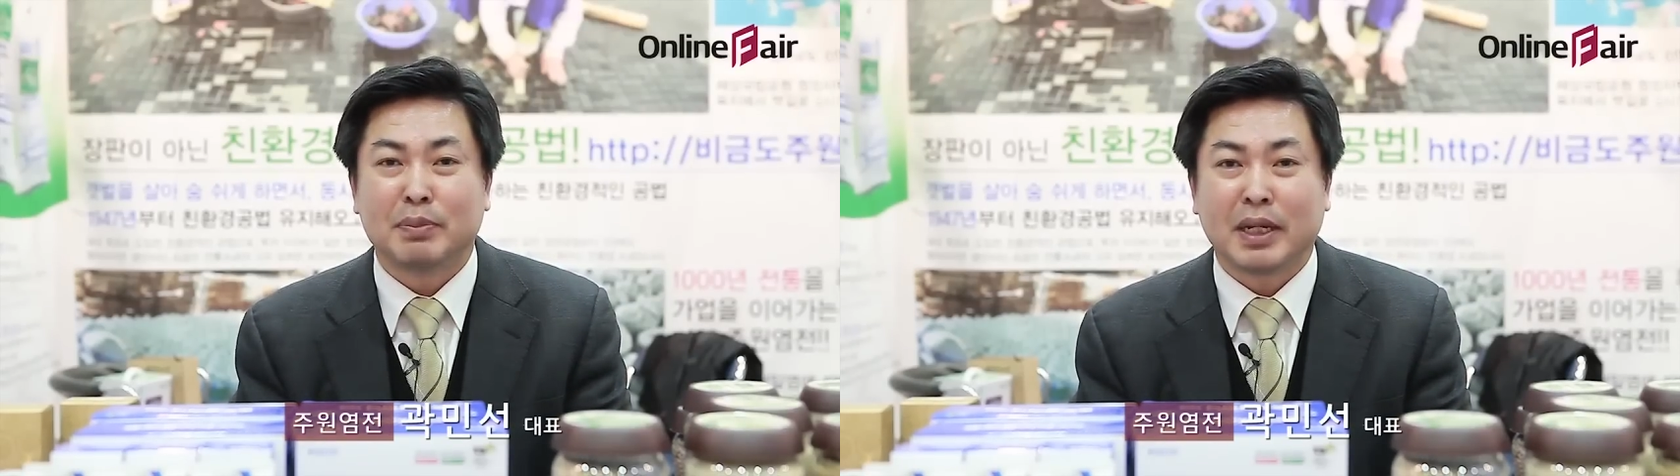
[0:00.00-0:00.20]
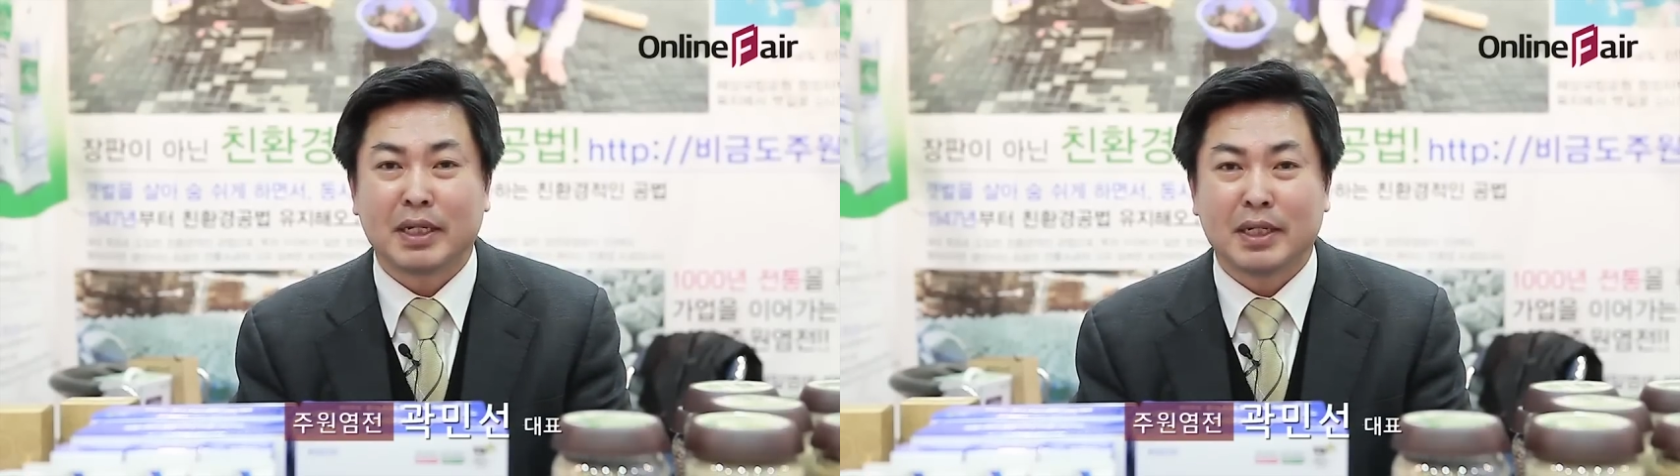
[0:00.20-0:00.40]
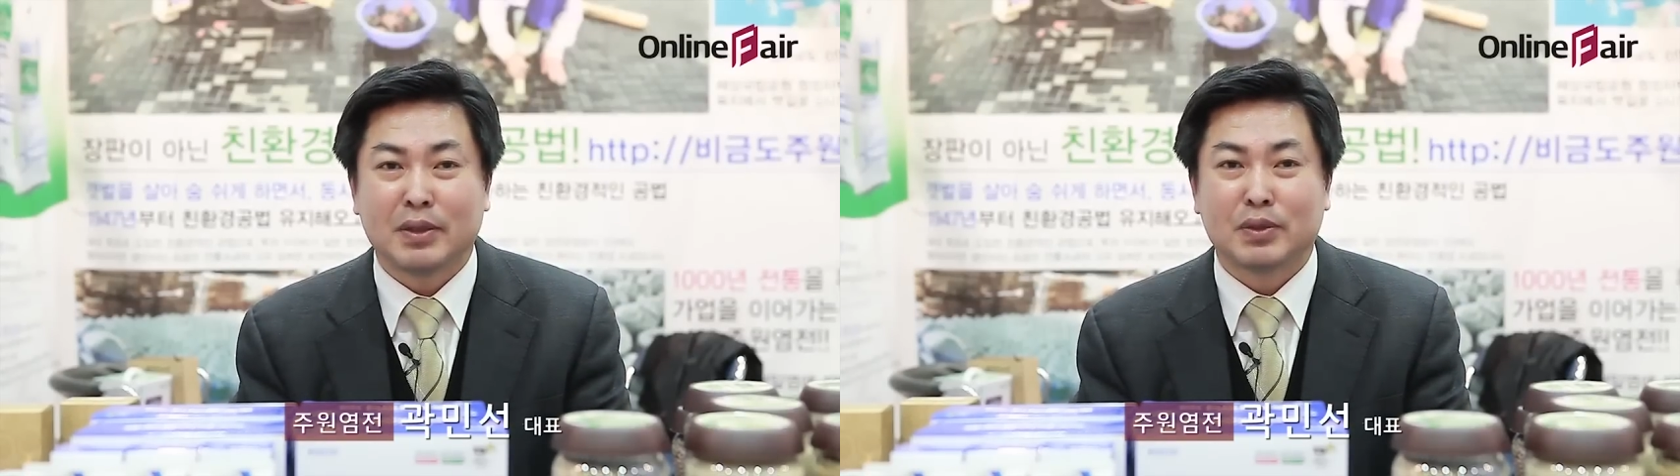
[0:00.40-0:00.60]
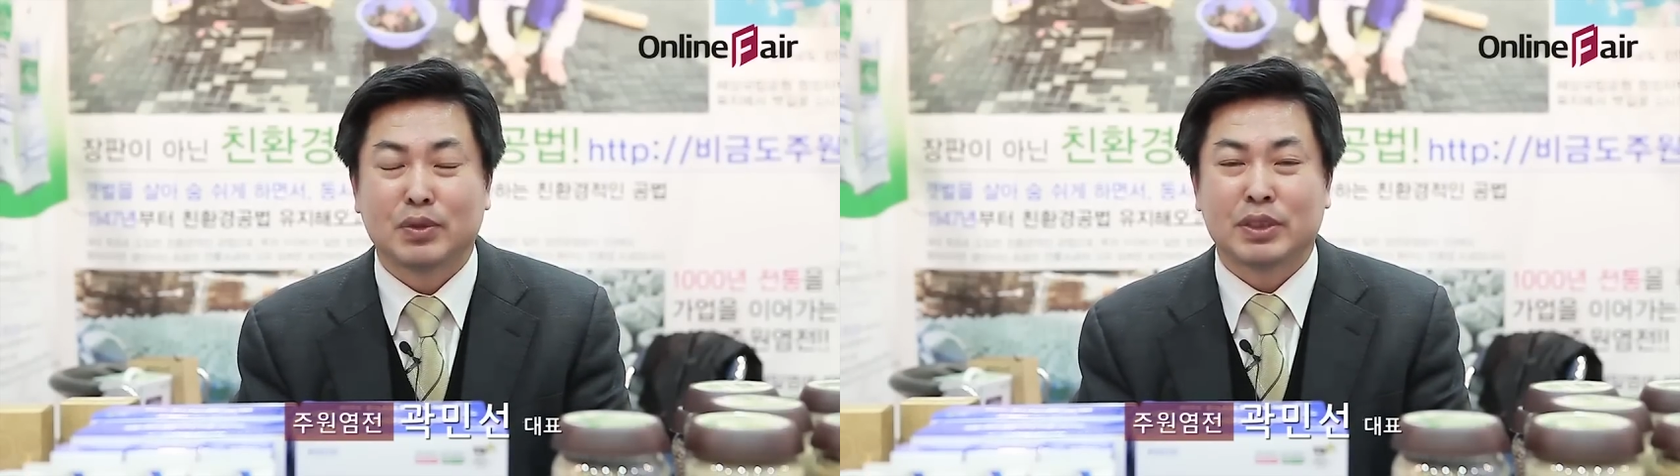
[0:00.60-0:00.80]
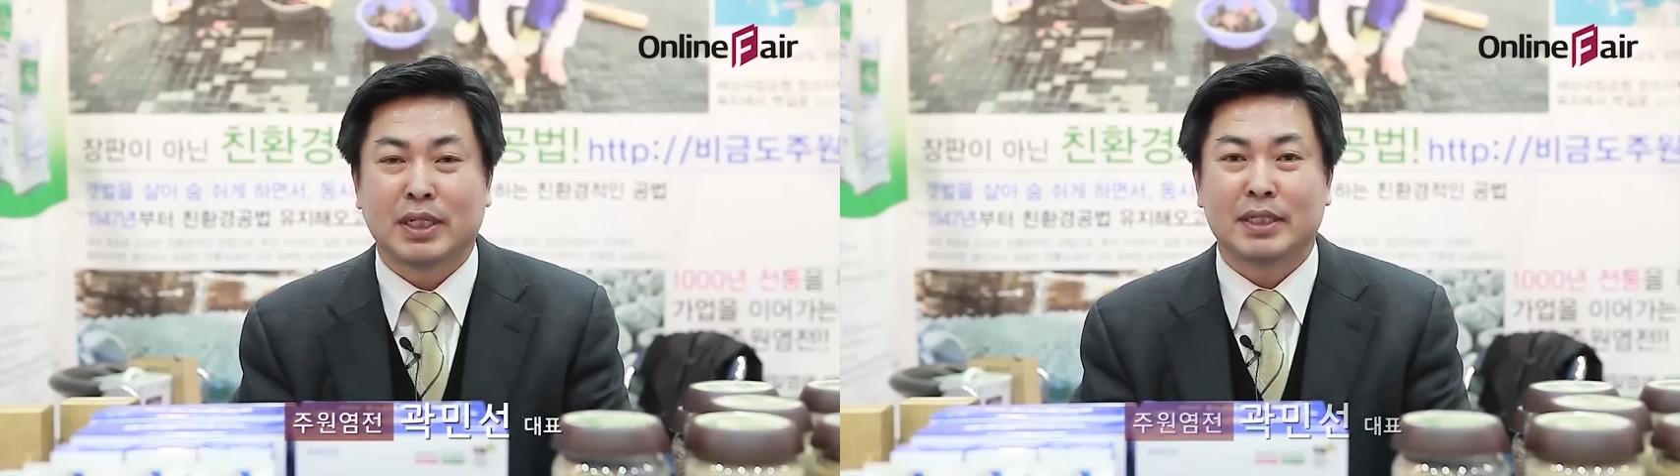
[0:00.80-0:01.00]
100길로
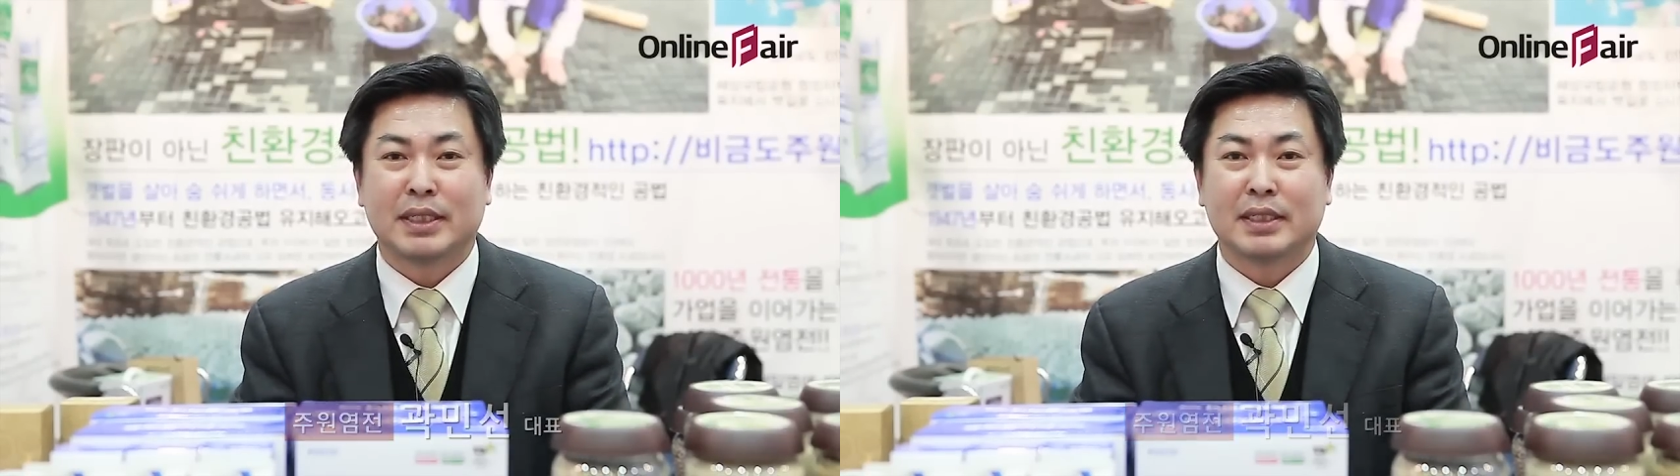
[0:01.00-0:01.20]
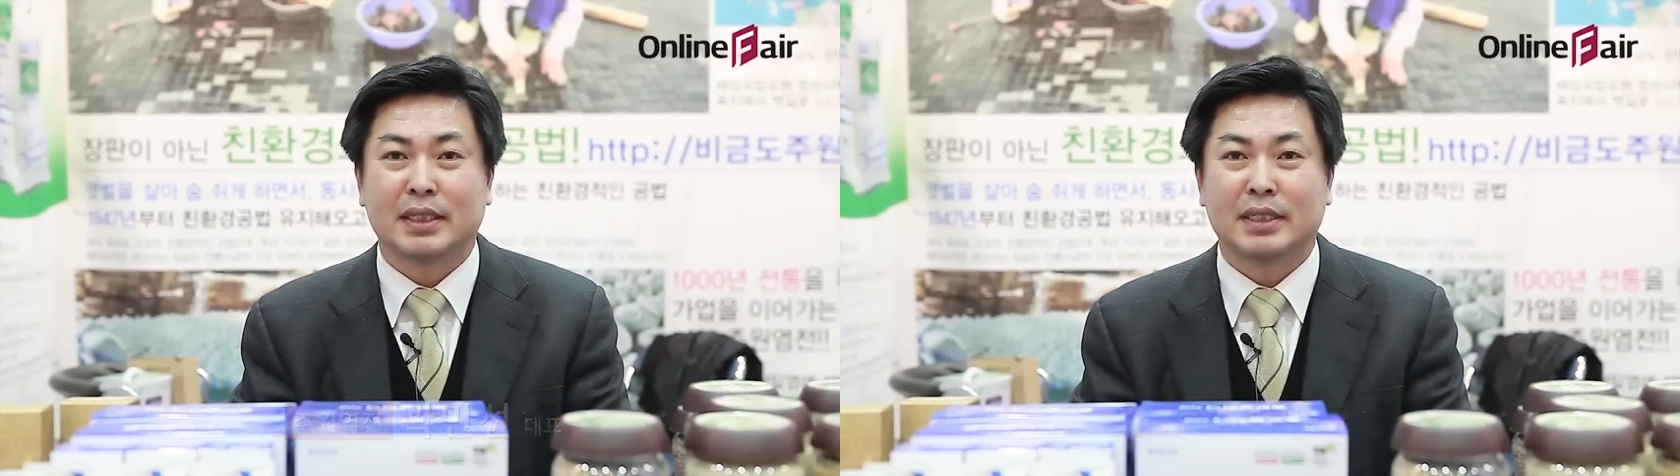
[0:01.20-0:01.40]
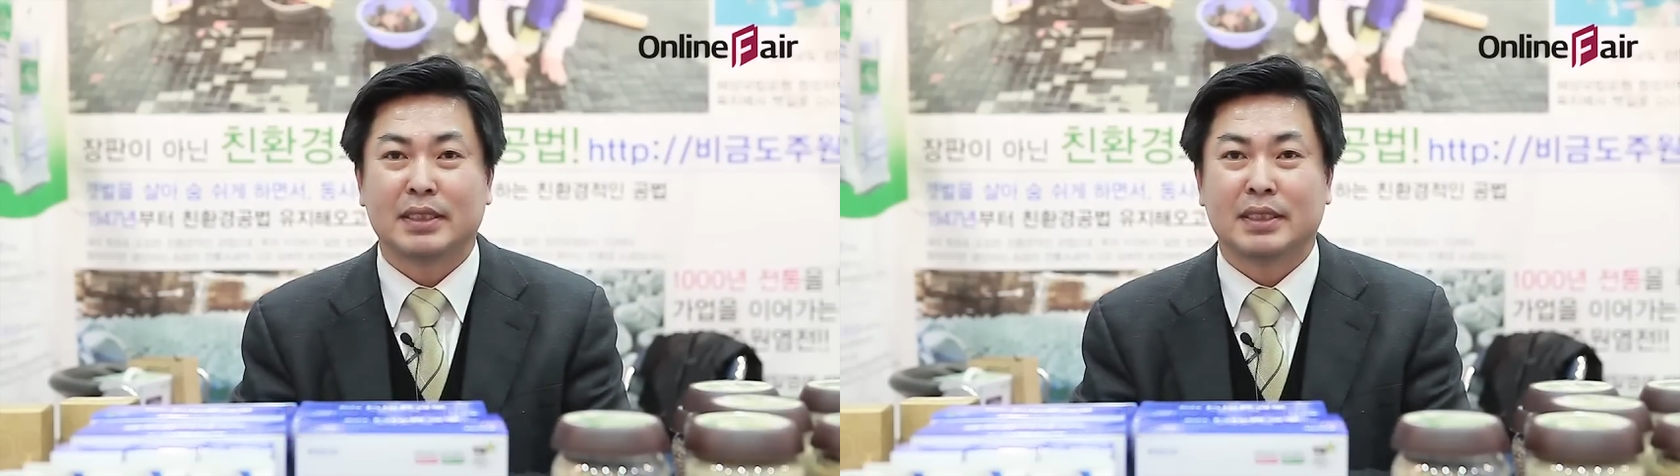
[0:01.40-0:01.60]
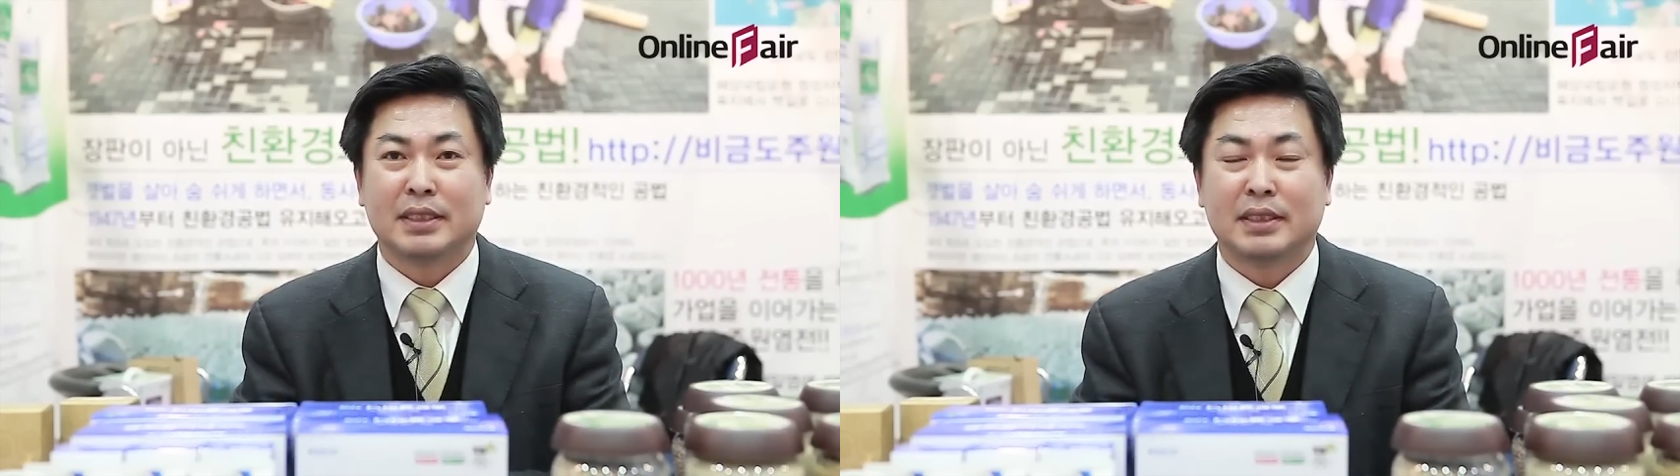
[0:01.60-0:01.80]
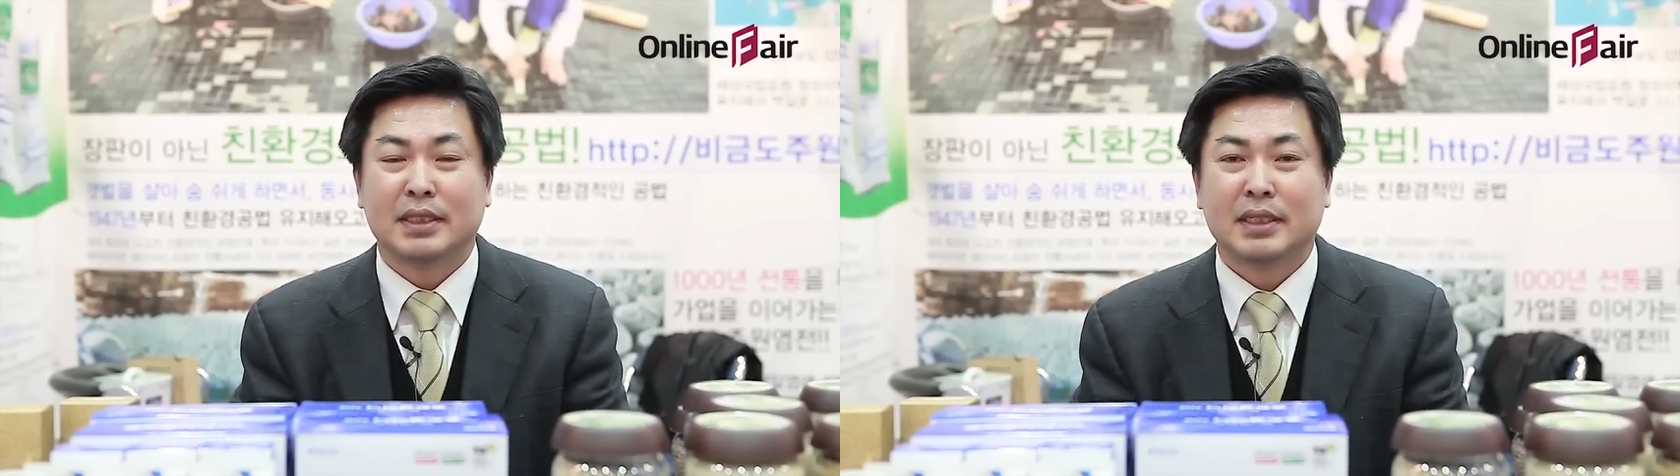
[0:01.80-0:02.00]
2시간 이상 떨어진